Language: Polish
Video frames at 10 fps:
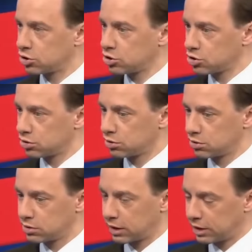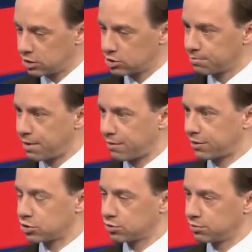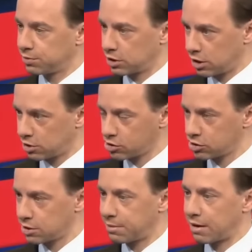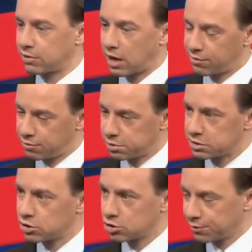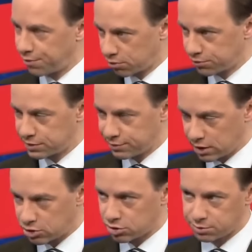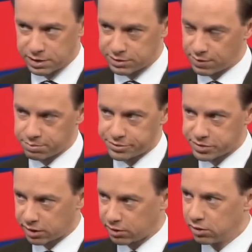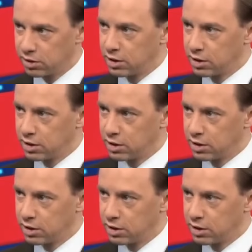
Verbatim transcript: rzeczy z nagięciem prawa, czy przekraczające prawo, ale wobec naszych wrogów zewnętrznych, państwa polskiego